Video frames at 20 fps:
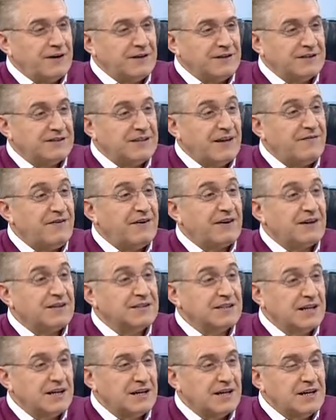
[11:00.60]
vardır. Evet.
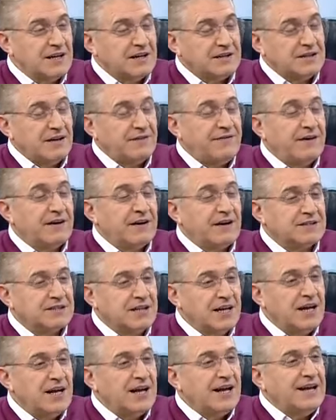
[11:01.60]
Teferrace.
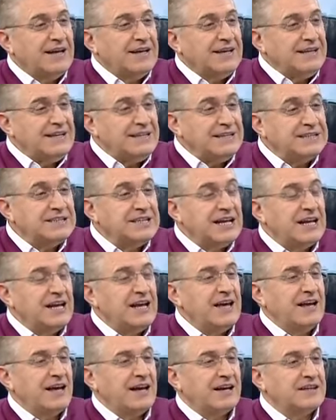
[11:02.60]
Teferrace
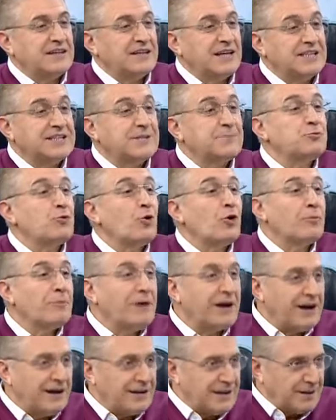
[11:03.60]
inceleyerek, gezip
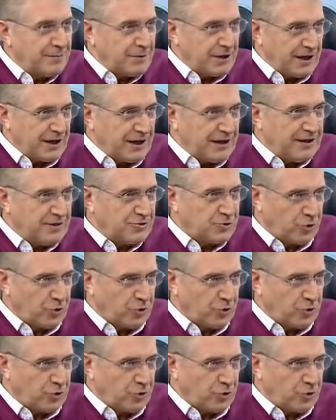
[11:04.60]
görmek Mek, anlamına gelir.